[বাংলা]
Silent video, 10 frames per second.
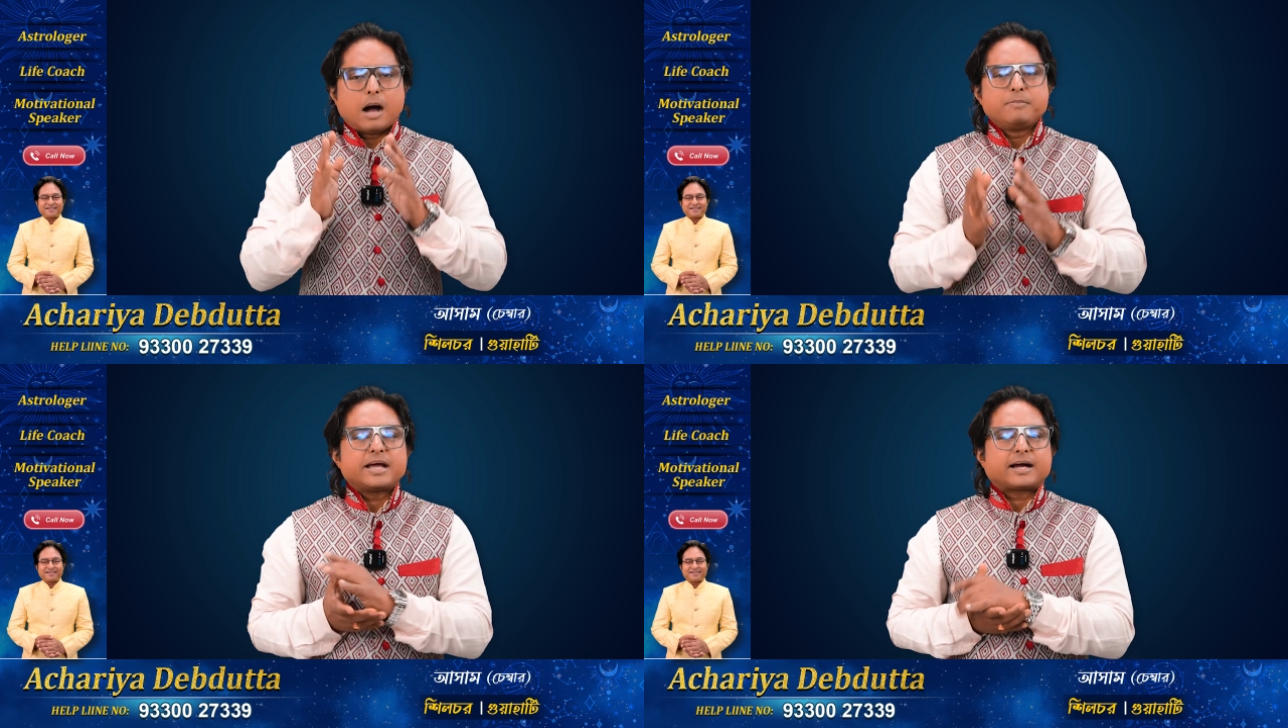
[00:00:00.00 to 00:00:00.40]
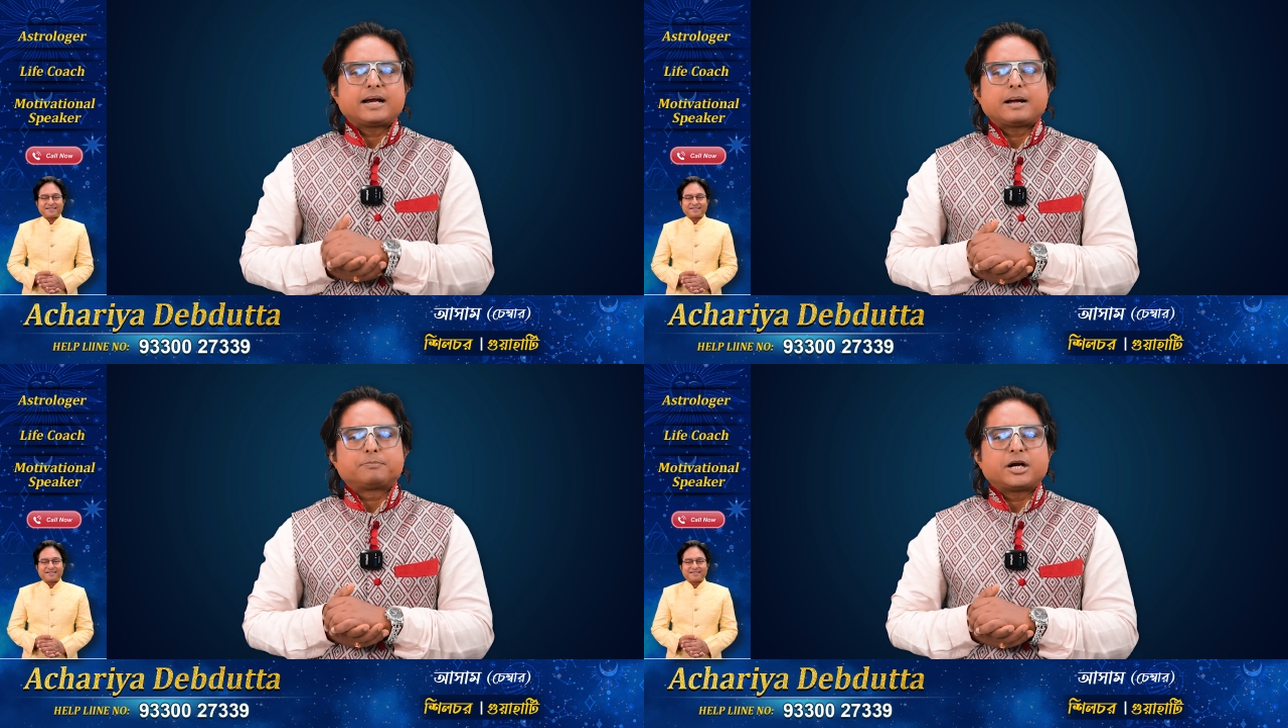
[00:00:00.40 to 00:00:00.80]
আমি
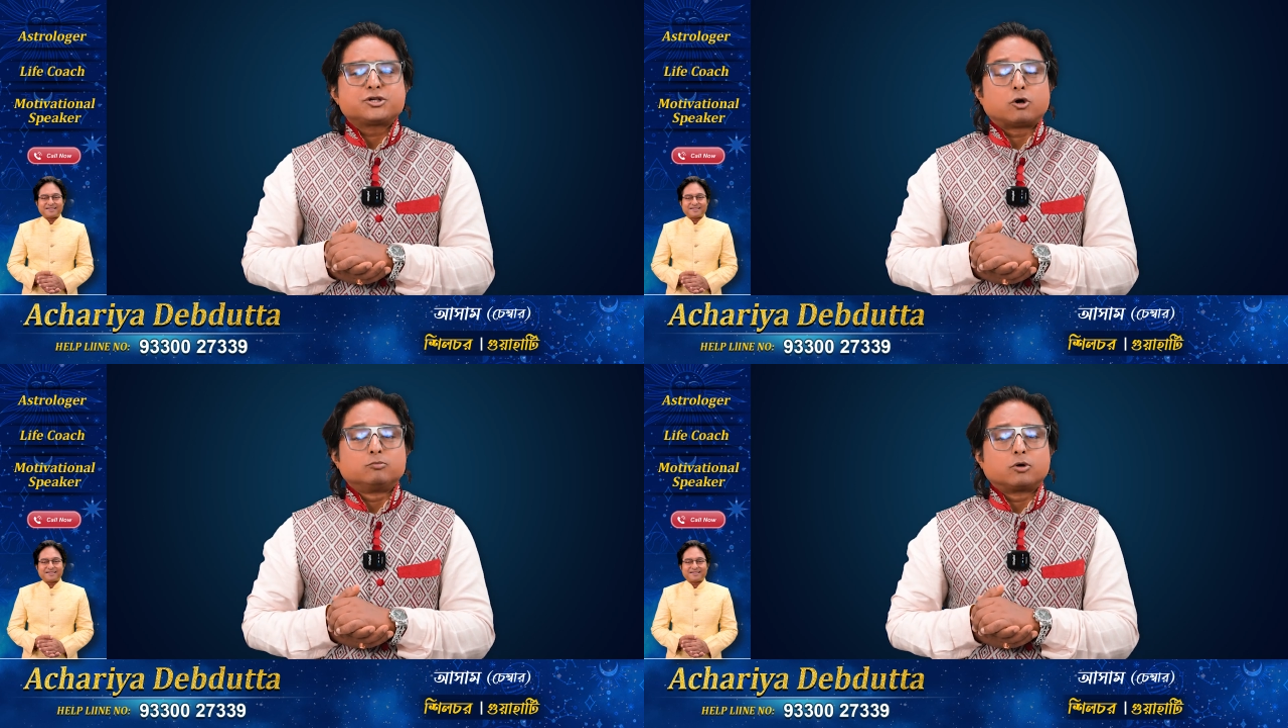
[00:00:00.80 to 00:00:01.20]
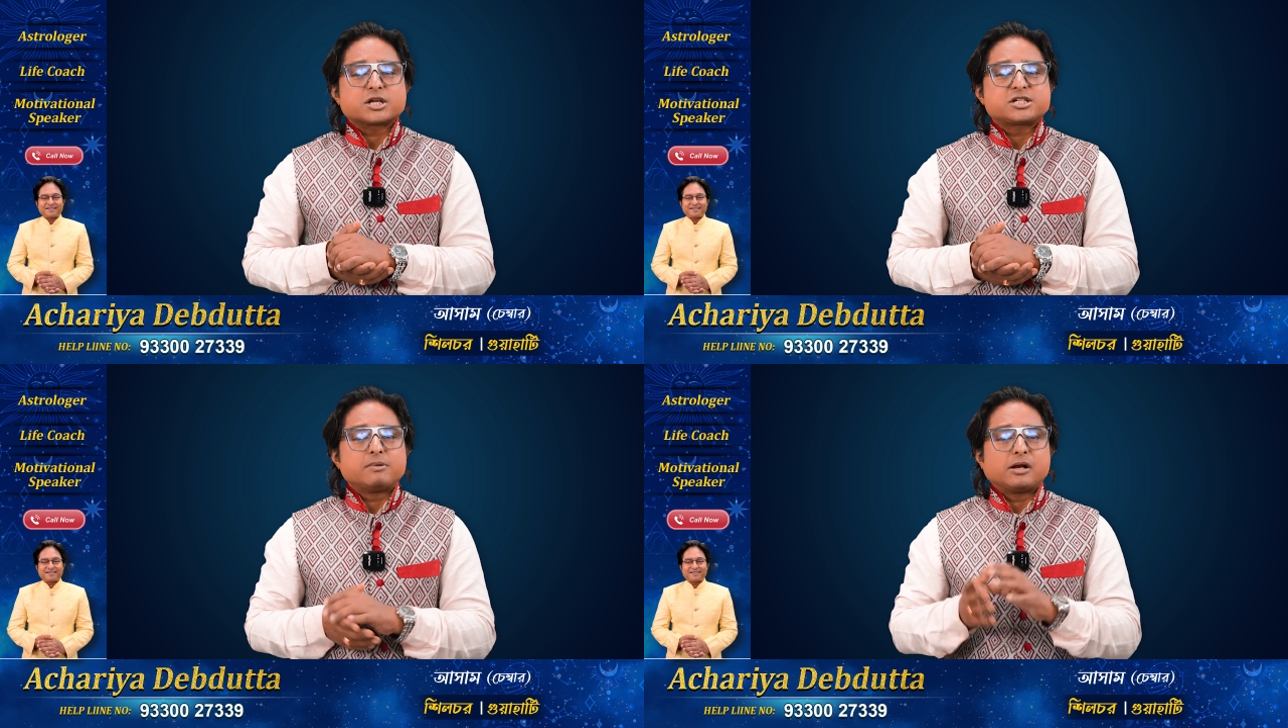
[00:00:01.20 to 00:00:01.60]
এখানে আপনার
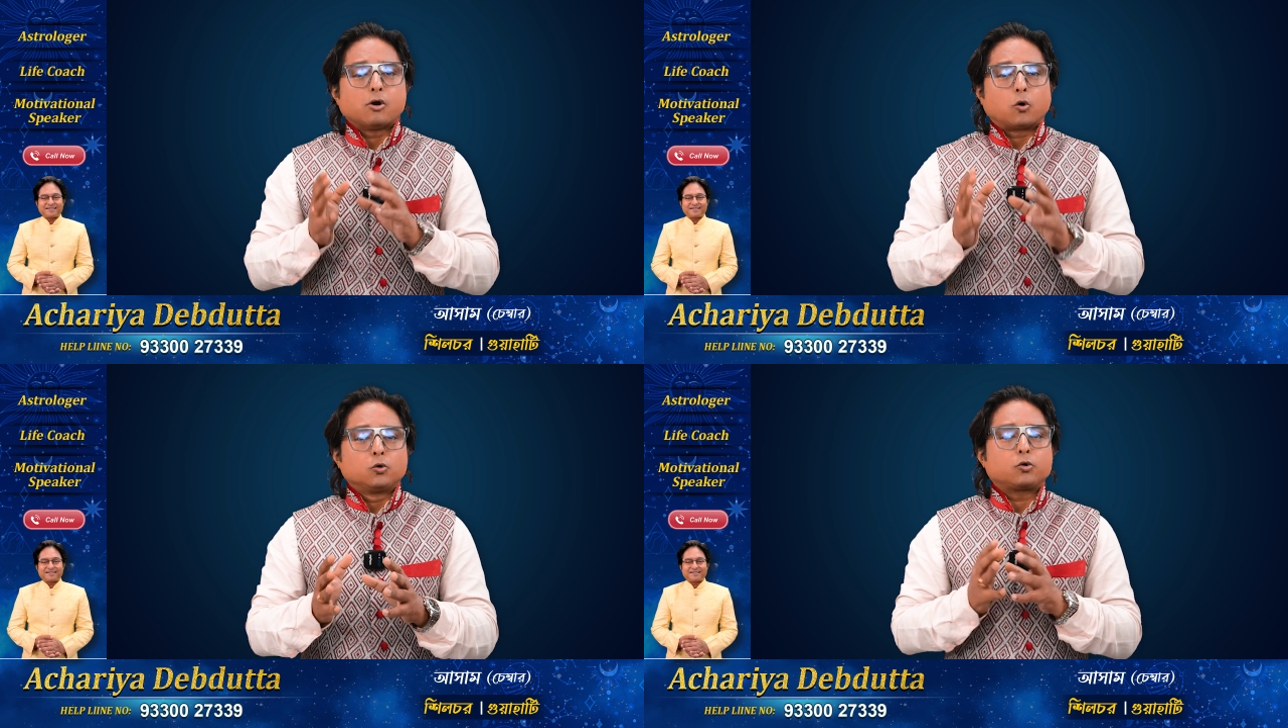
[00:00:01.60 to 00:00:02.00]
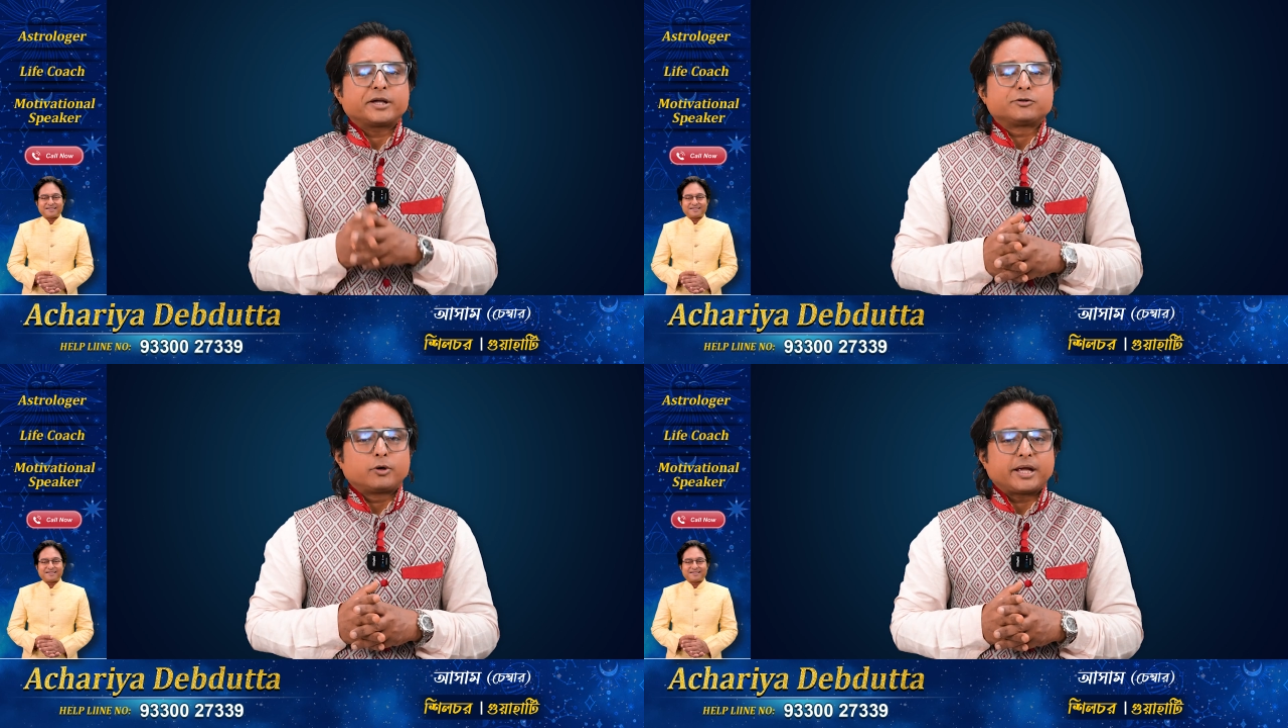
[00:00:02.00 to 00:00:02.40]
জন্মরাশি বা
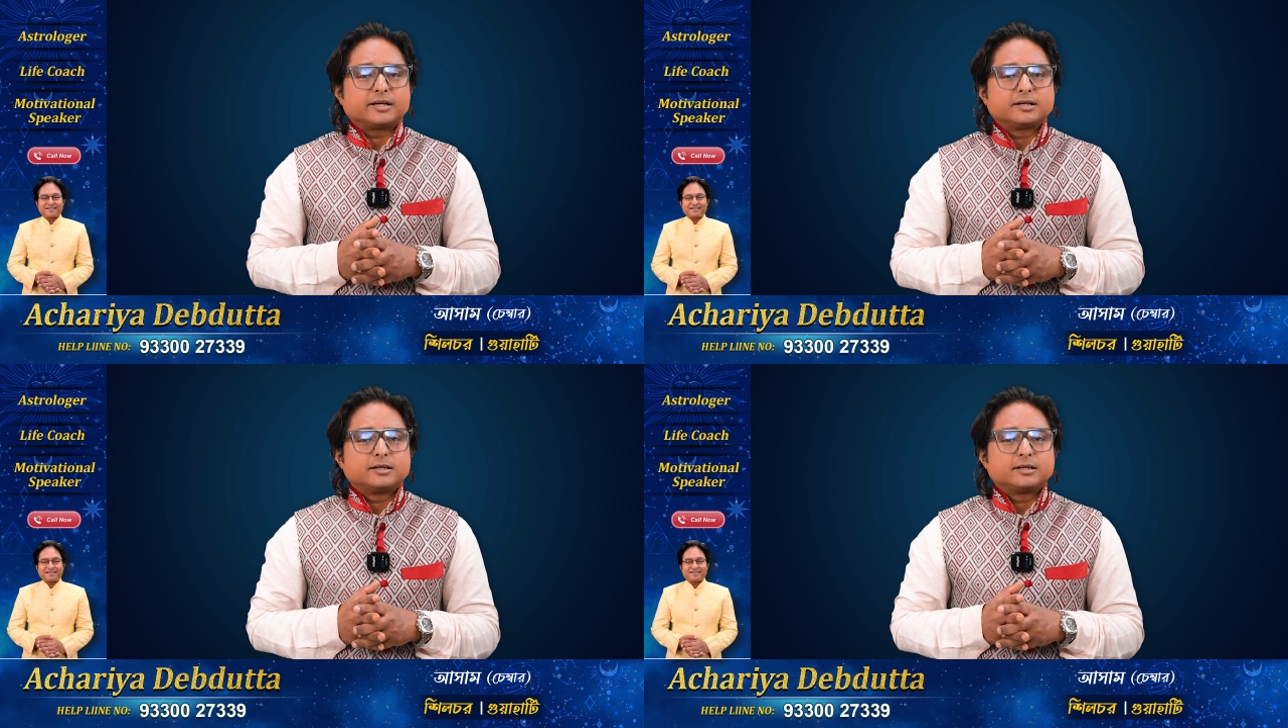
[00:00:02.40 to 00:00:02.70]
লগ্নকে ধরে